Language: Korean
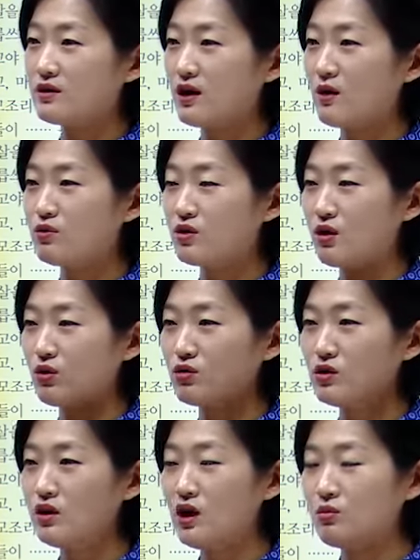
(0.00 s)

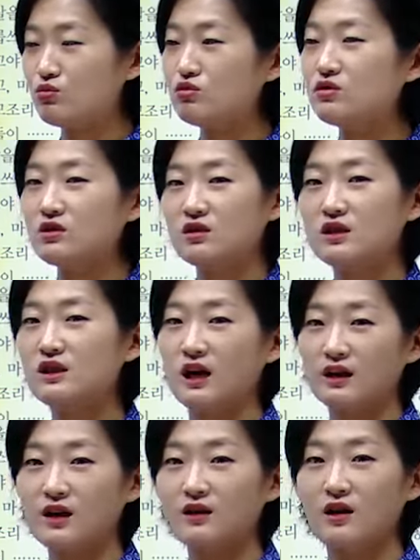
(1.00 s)
사람들하고는 문을 트지
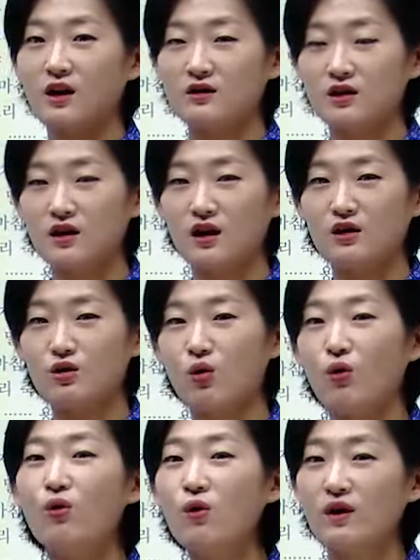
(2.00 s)
않겠다라는 생각을
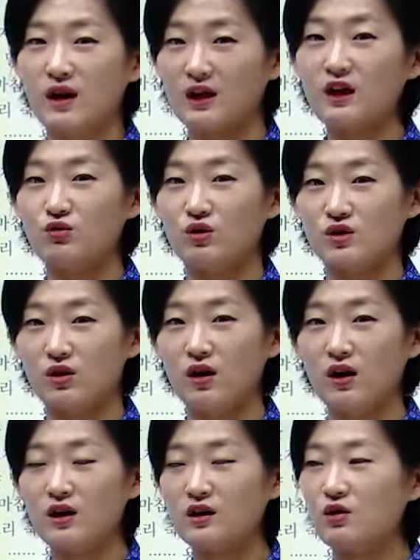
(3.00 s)
공고히 하게 되죠.
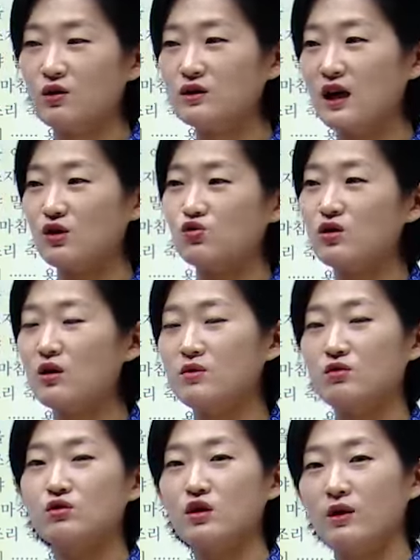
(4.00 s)
그러니 나중에
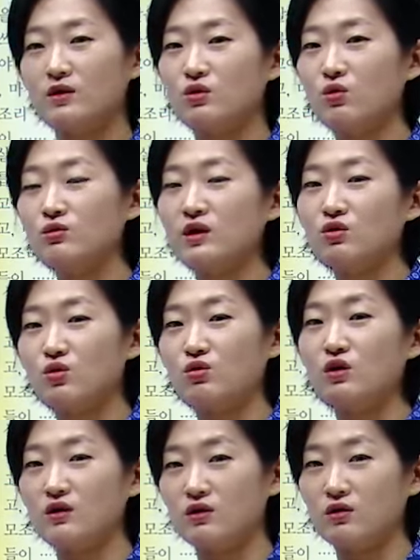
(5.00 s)
미국이 와서 통상 요구
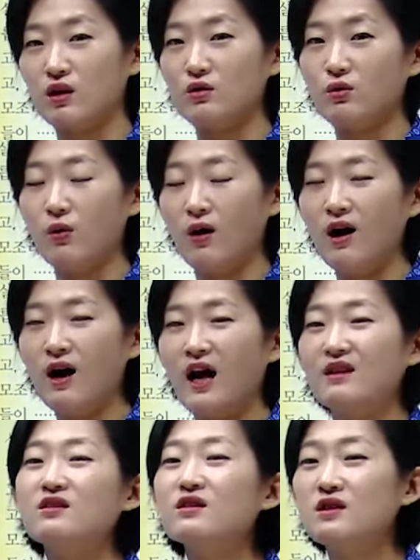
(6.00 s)
같은 거 해도
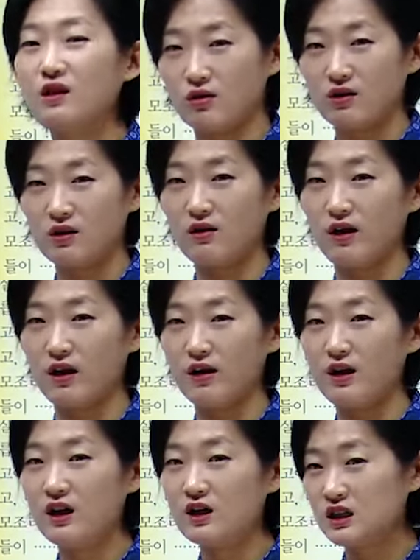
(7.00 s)
안 듣게 되는 거예요.
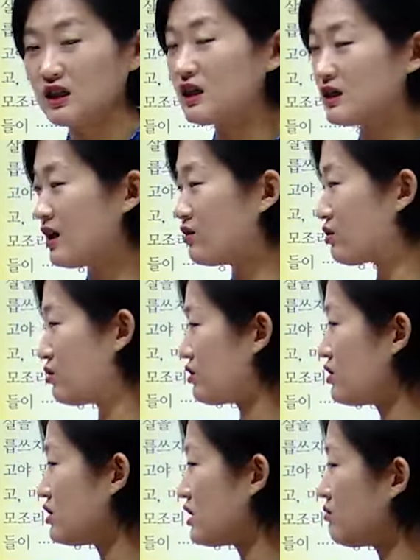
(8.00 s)

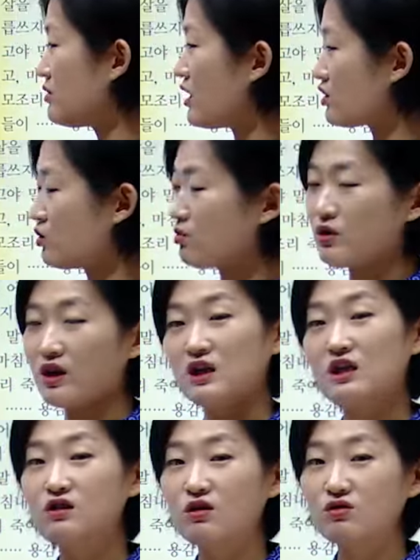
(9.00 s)
시기상으로는 신미양요보다
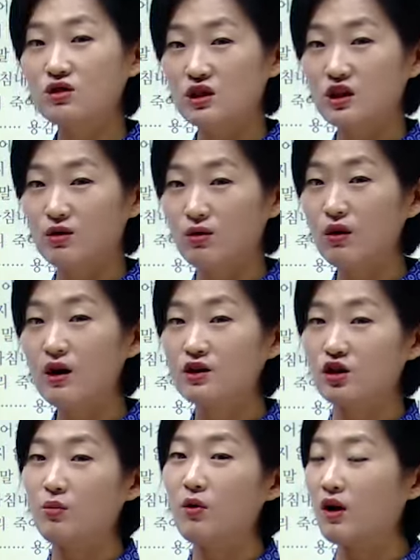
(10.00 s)
이전 시기로
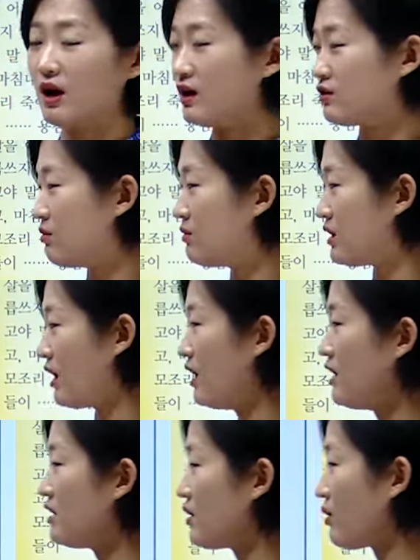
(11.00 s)
넘어가야 됩니다.
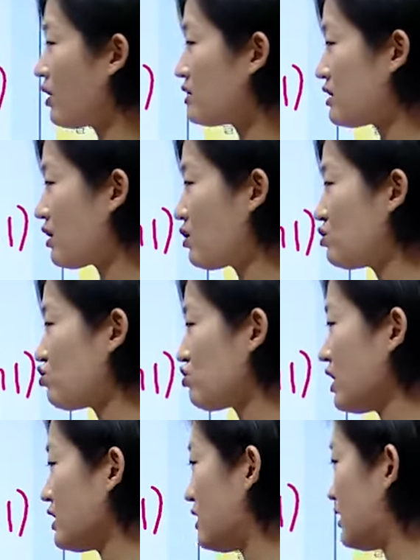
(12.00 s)
여러 가지 사건 중에
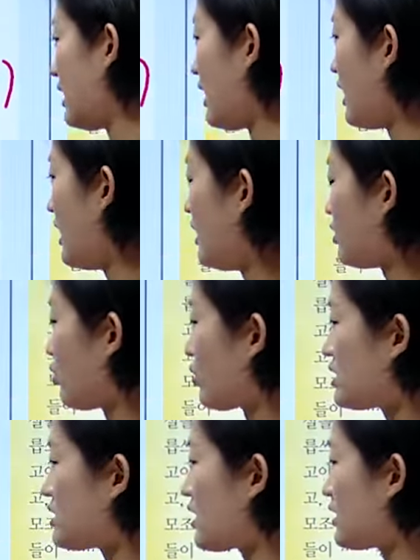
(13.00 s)
하나인데
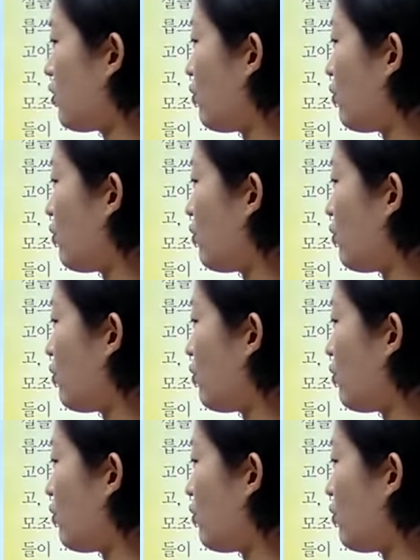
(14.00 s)
독일 상인의